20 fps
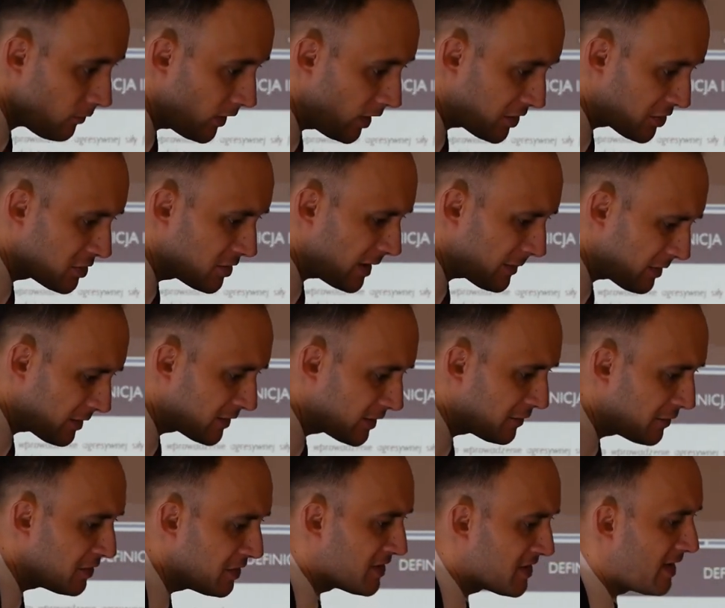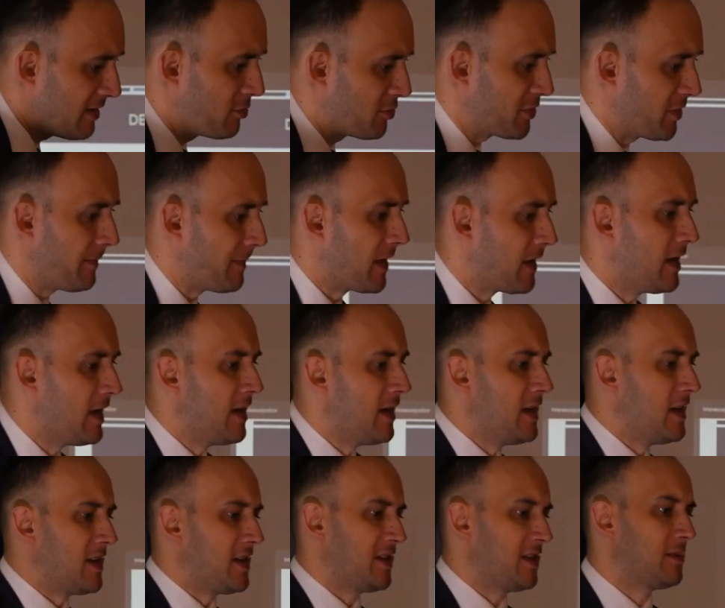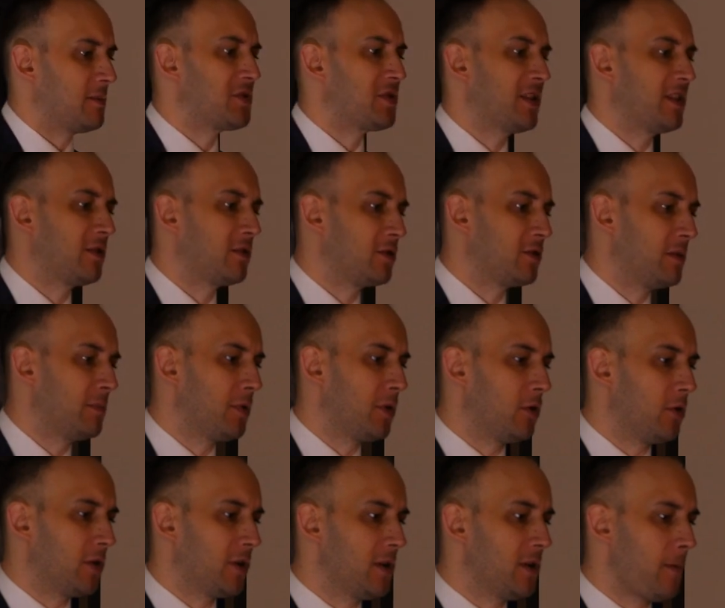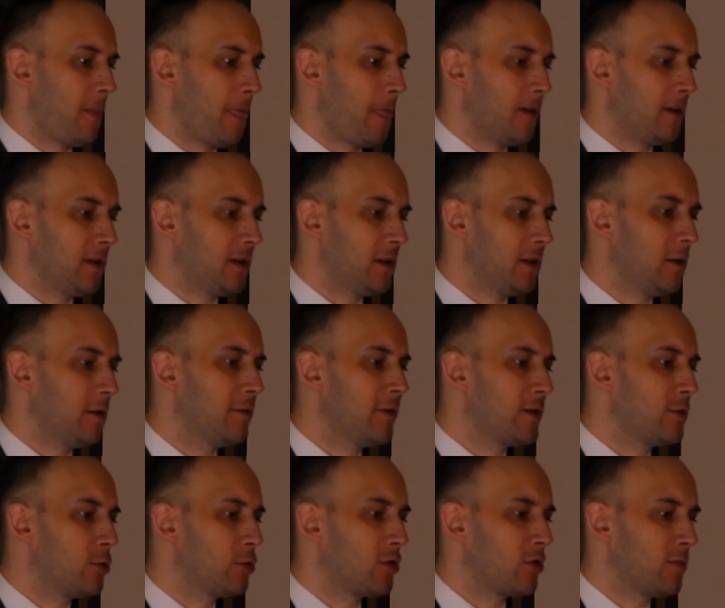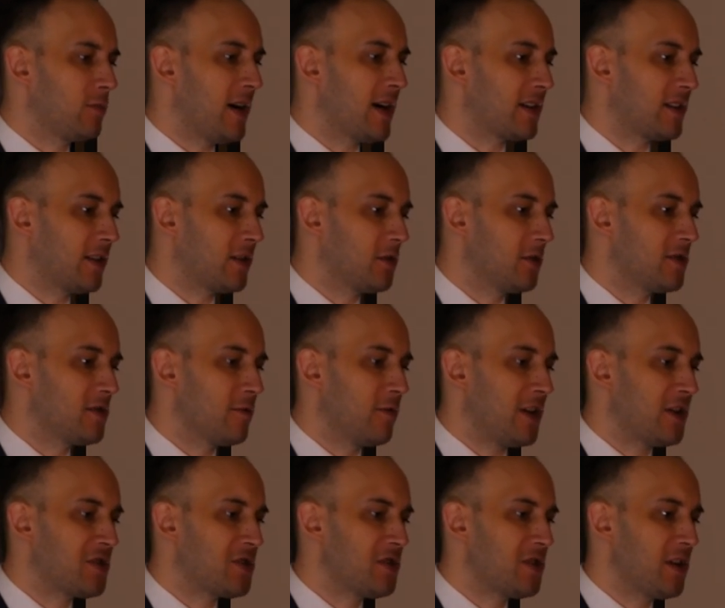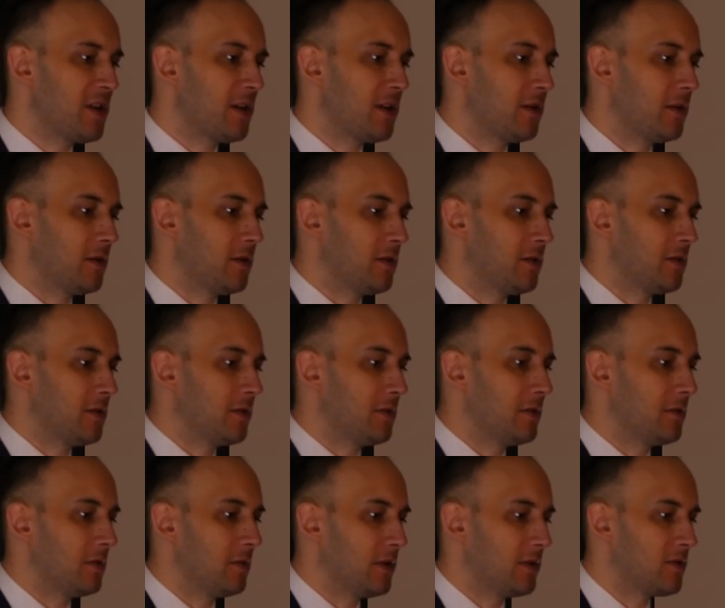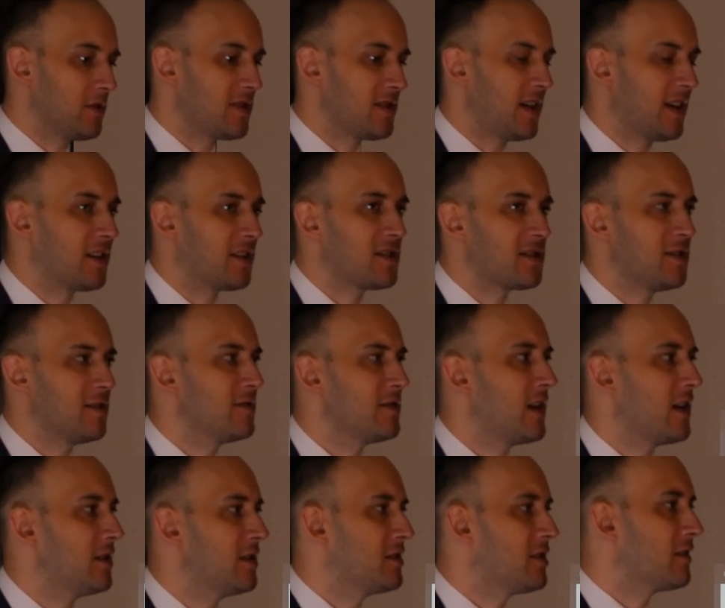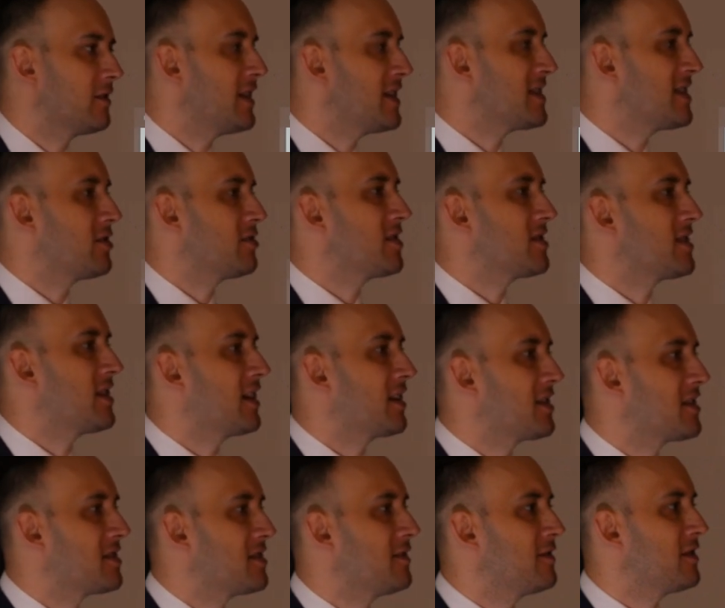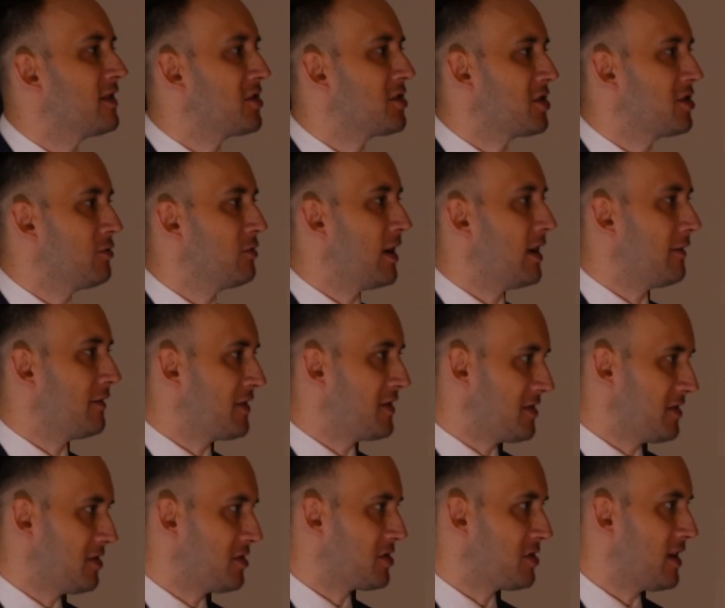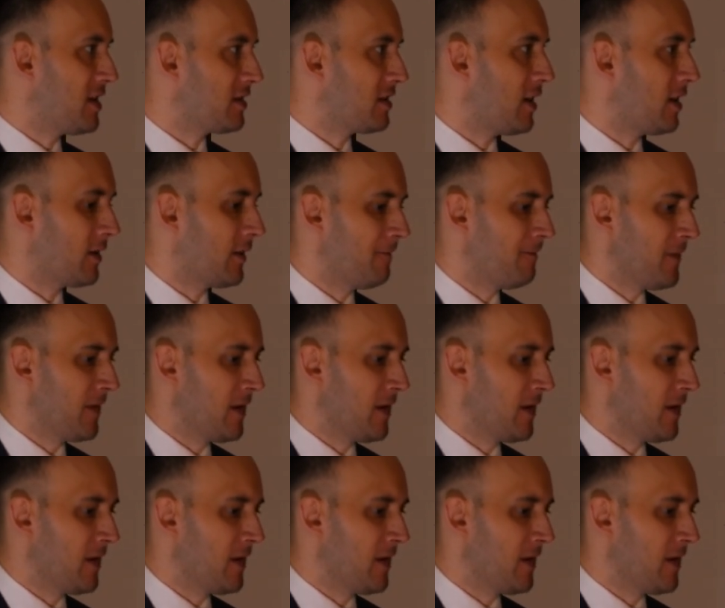znaczy najpierw definicja może zanim przejdę do typologii. I, i według Rothbarda to jest właśnie e, to jest ta agresywna interwencja, to jest ta agresywna siła fizyczna, tak?